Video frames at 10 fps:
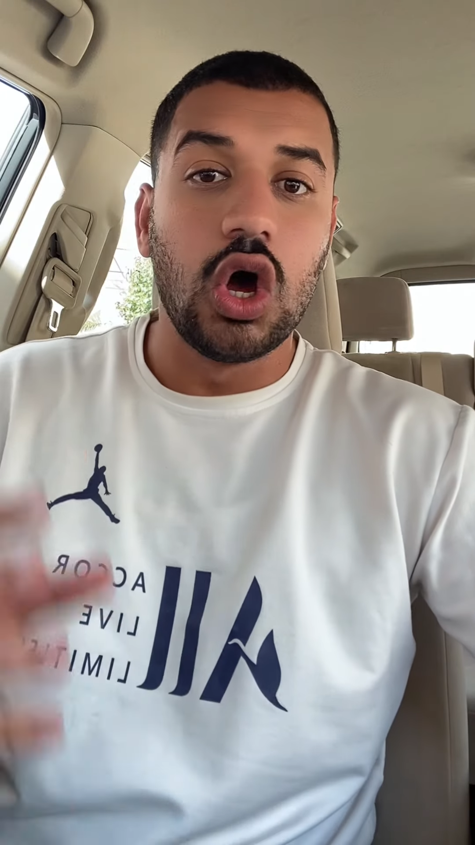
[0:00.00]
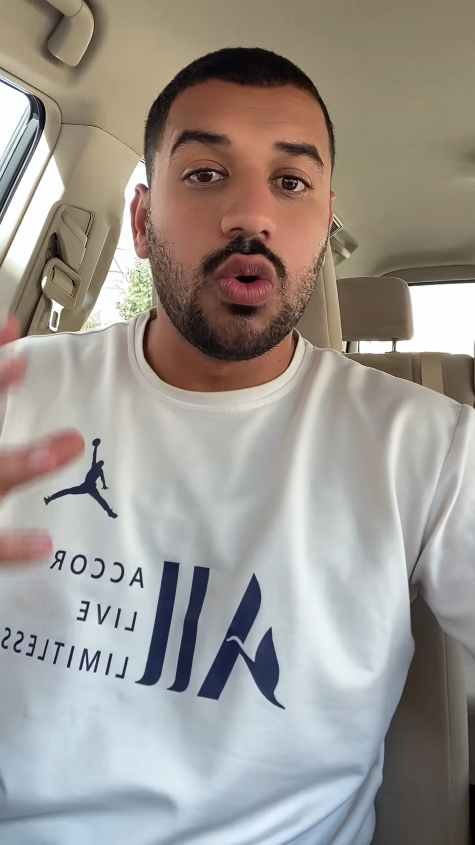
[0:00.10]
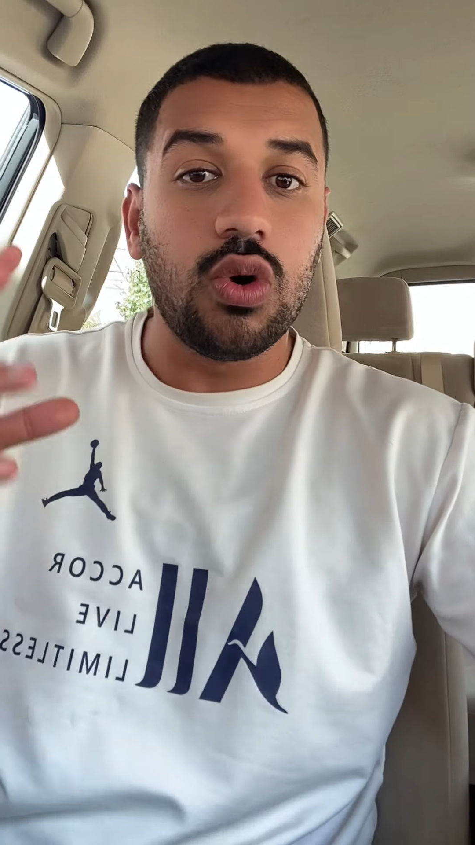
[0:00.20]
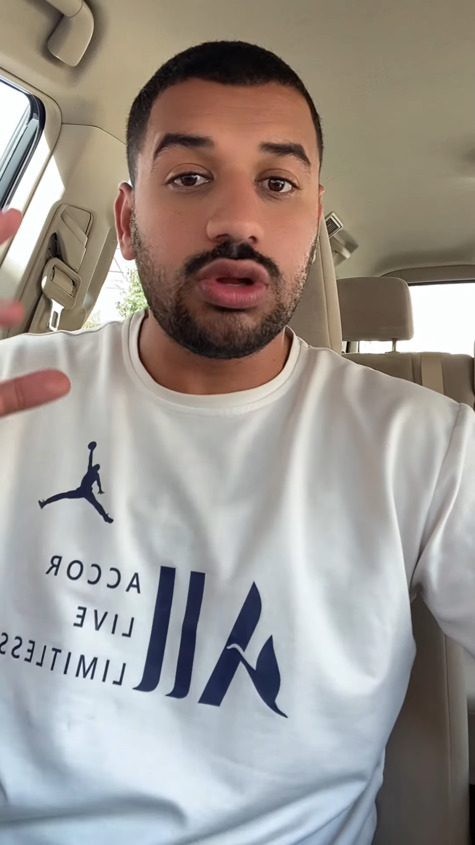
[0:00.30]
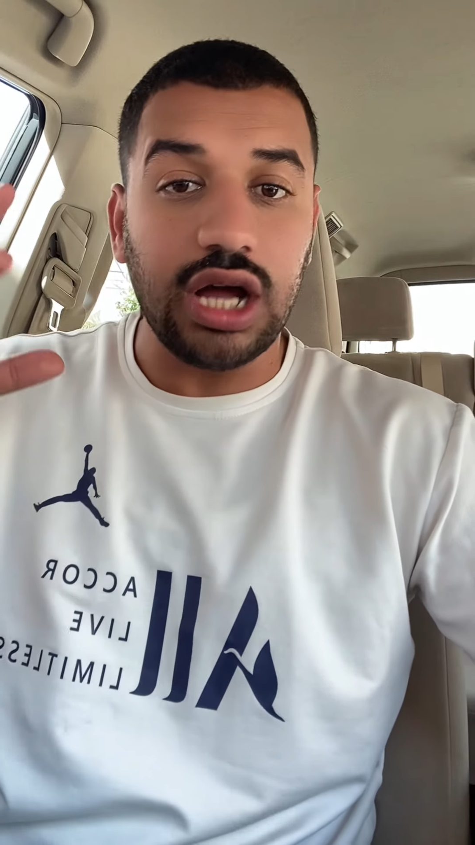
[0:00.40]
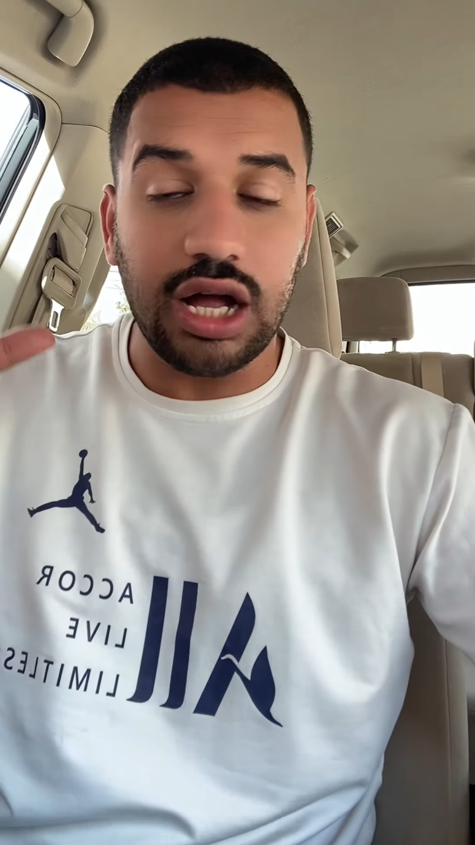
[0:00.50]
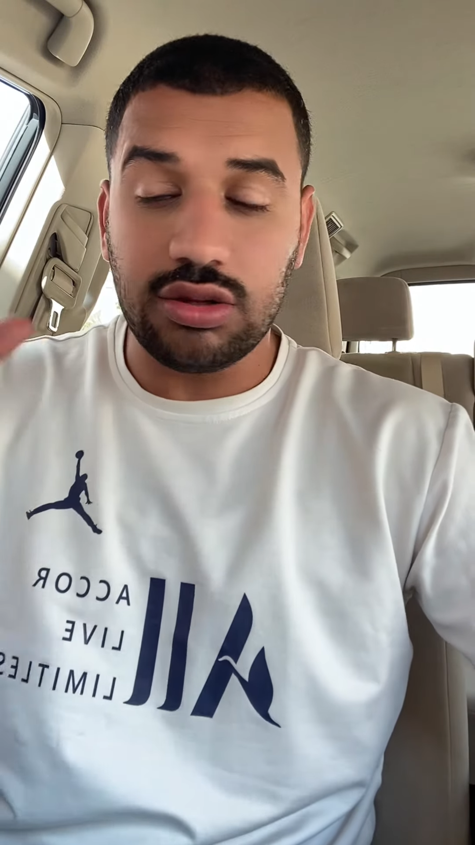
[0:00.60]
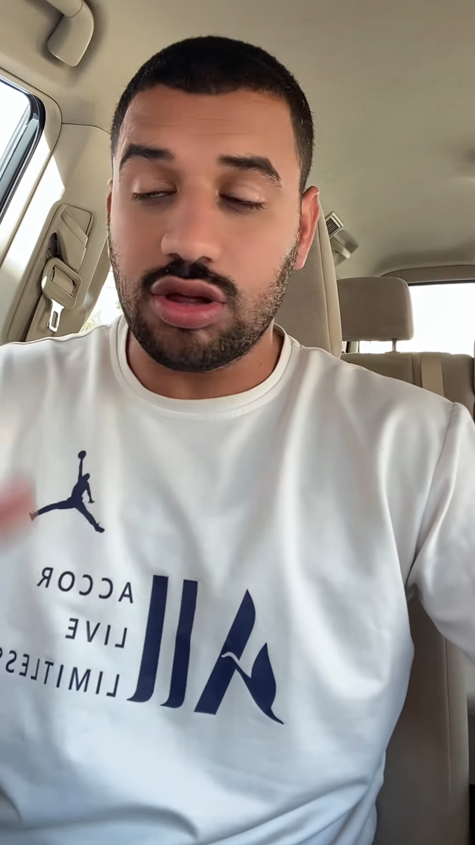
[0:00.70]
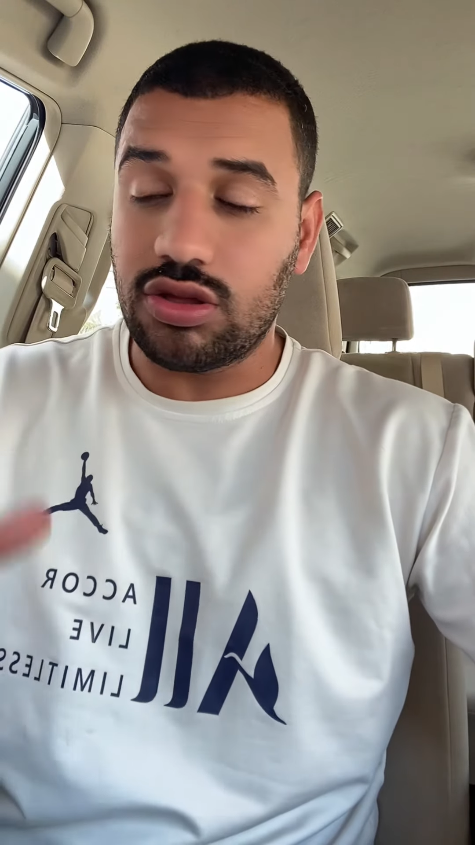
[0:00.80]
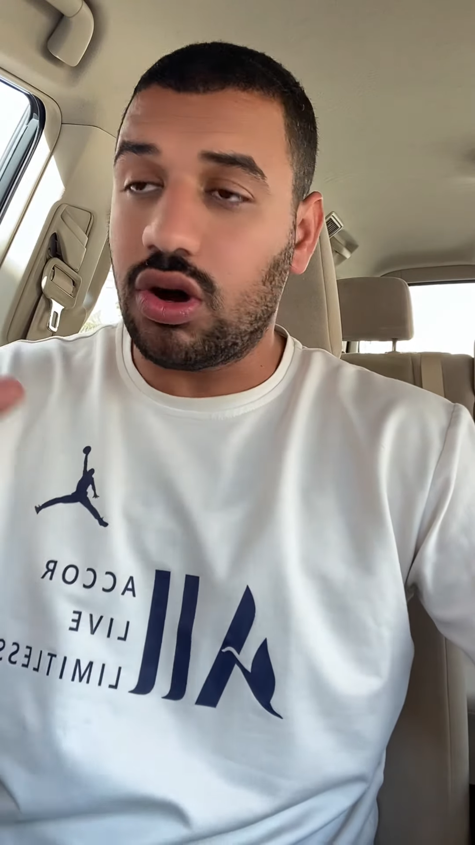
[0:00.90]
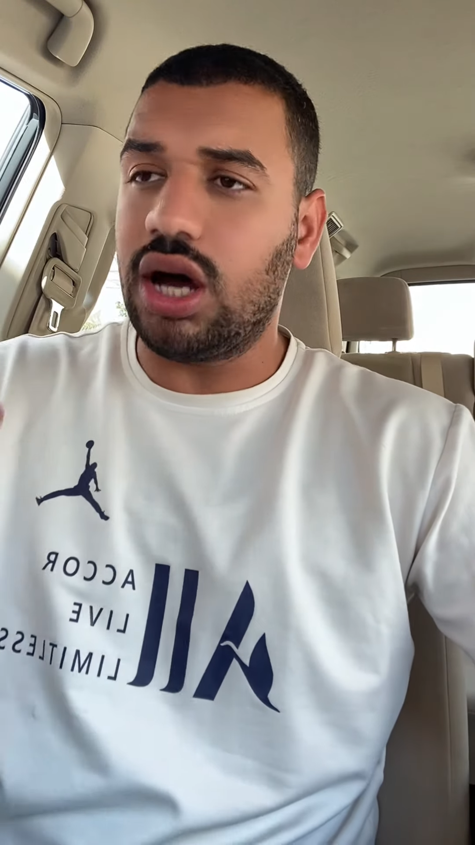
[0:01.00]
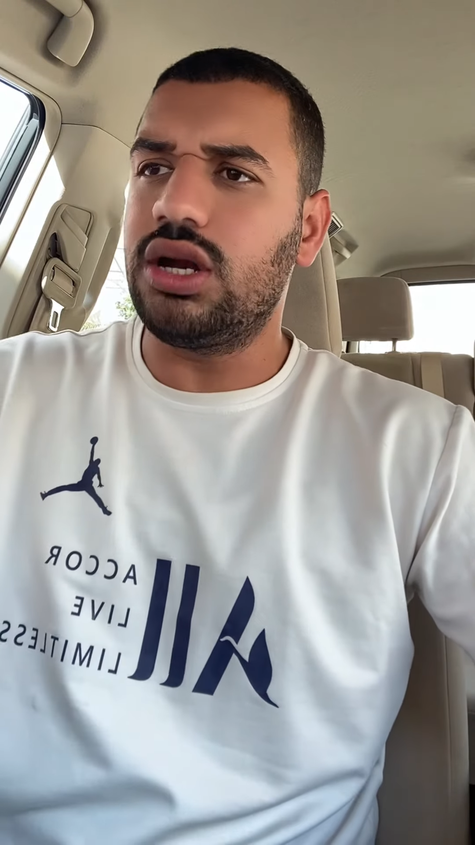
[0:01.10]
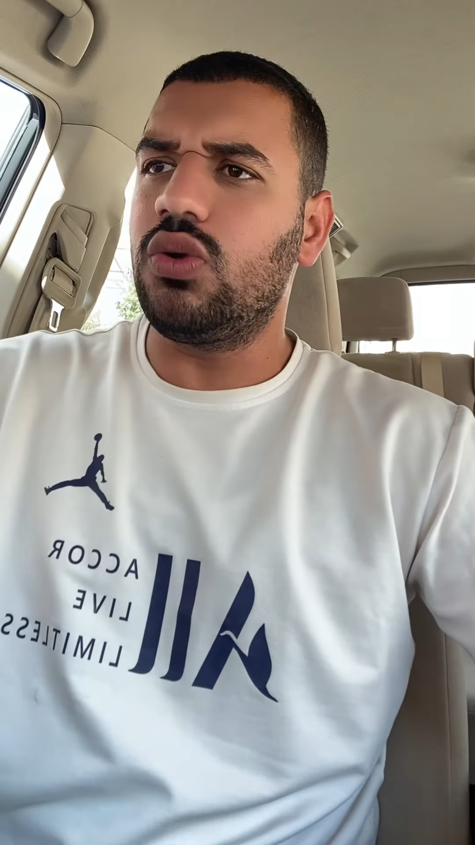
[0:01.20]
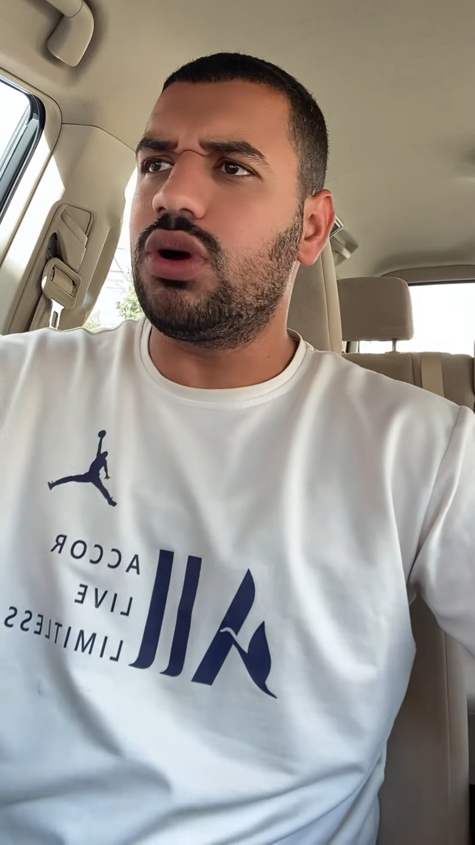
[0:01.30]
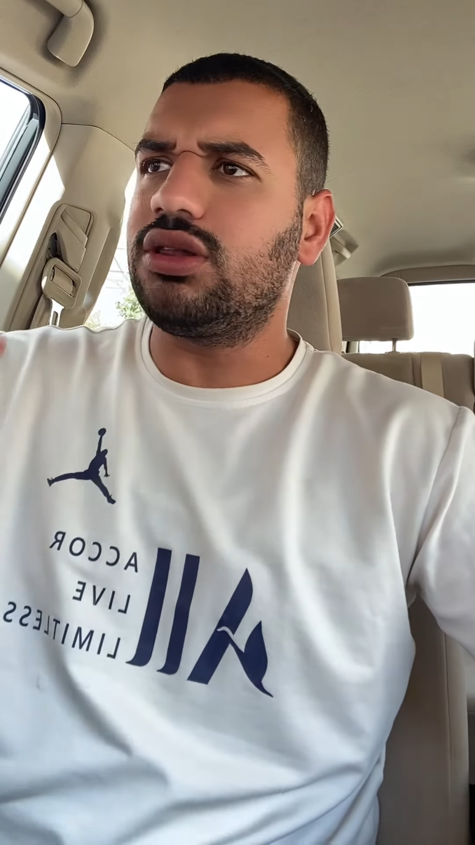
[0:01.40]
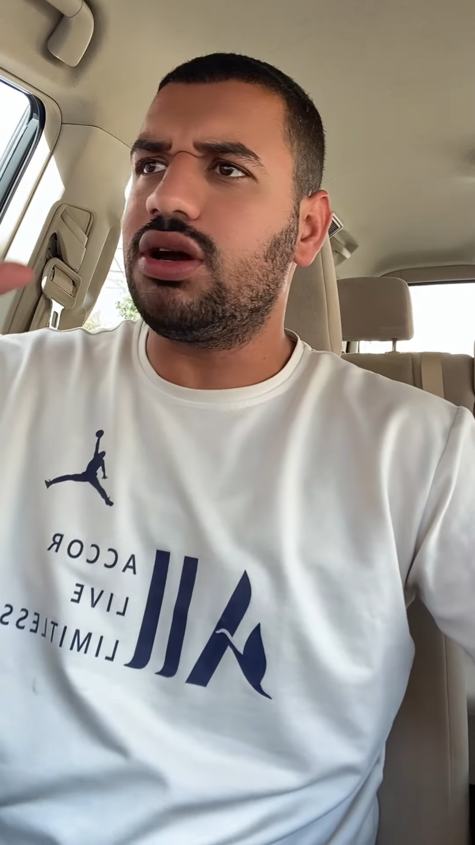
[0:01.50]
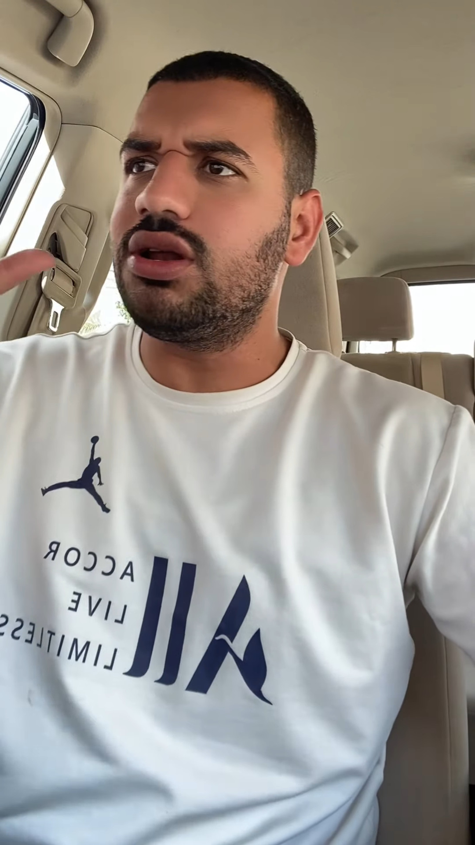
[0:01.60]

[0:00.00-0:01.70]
وتحدثه عن الوضع